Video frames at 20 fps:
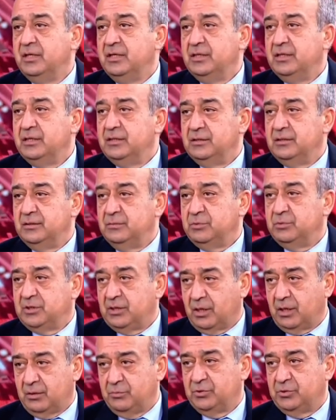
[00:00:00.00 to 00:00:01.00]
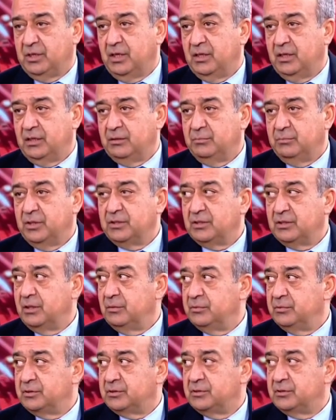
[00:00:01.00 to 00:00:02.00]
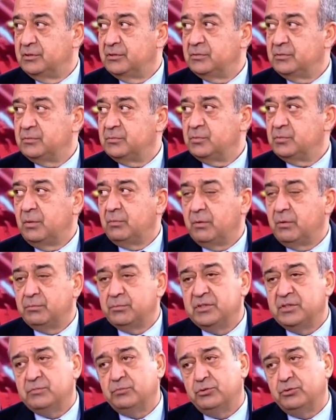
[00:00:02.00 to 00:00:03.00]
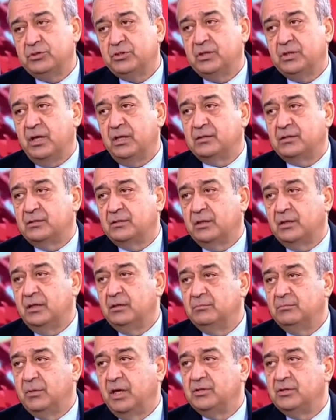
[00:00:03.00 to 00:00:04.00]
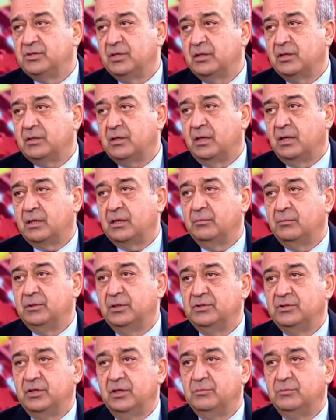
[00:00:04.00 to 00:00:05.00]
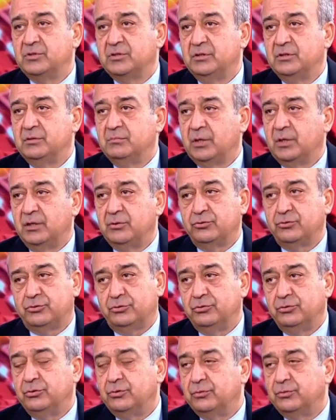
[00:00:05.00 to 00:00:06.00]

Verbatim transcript: bir takım şeyleri becerebilirsiniz. Ama biz bu işin altından bence kalkabileceğimizi ben düşünüyorum.